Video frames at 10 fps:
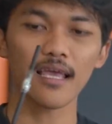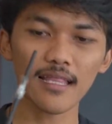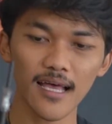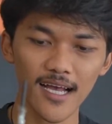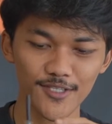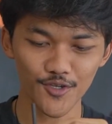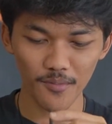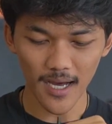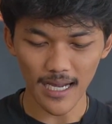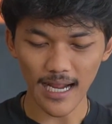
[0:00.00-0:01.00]
kita akan
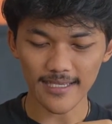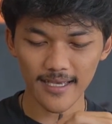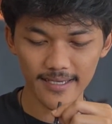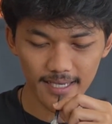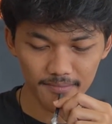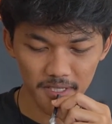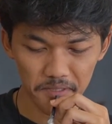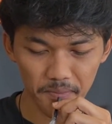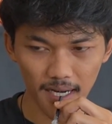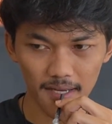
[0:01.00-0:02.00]
coba rasanya
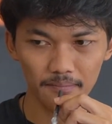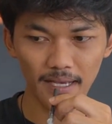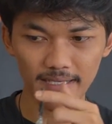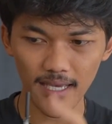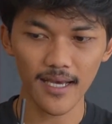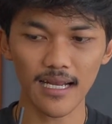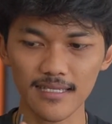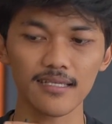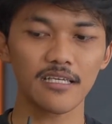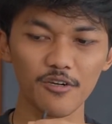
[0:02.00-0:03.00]
bismillah pasti ya
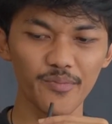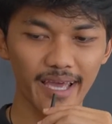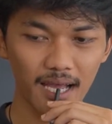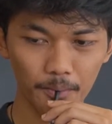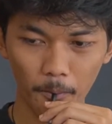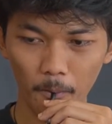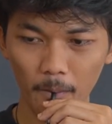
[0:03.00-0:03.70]
rasa sirup ya kan